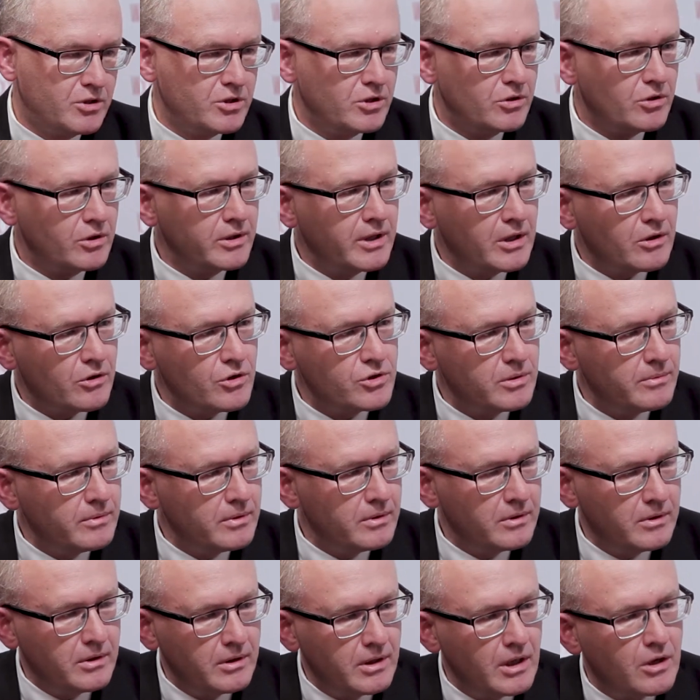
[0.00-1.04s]
Czy to nie rodzi,
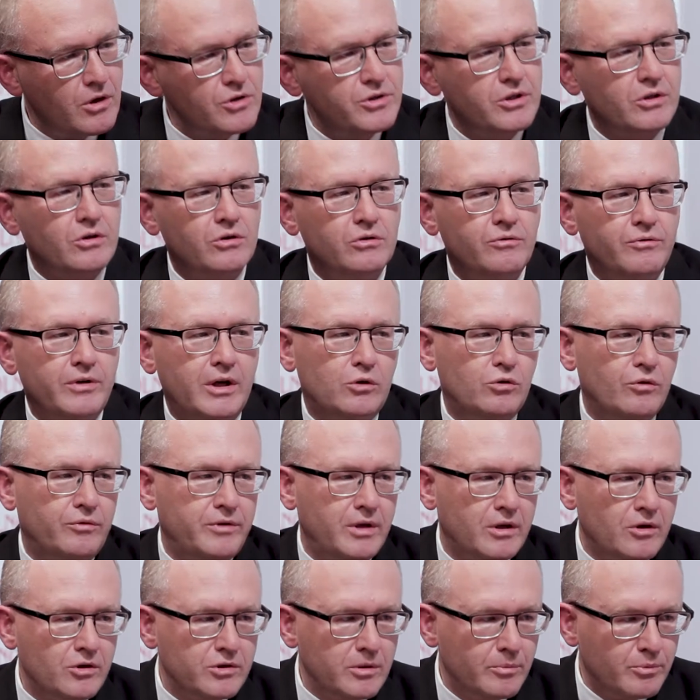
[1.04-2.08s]
nie rodzi konfliktów,
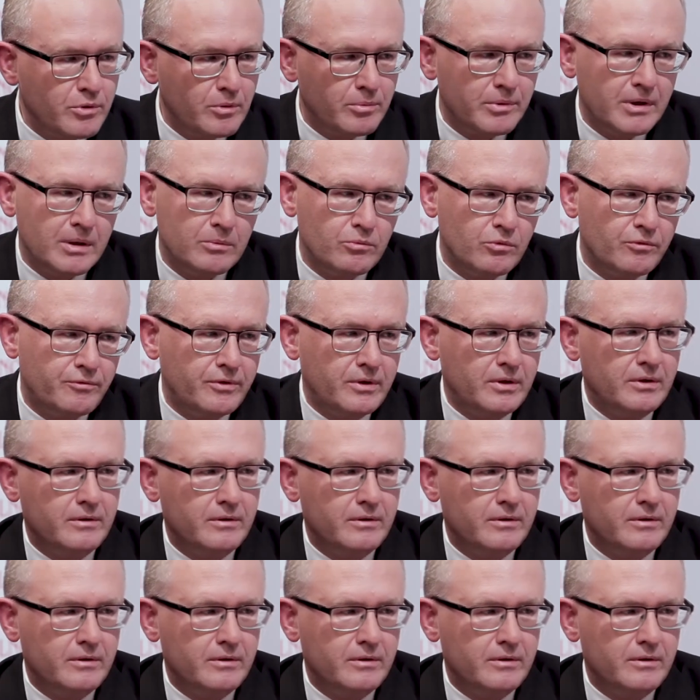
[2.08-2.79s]
nie rodzi problemów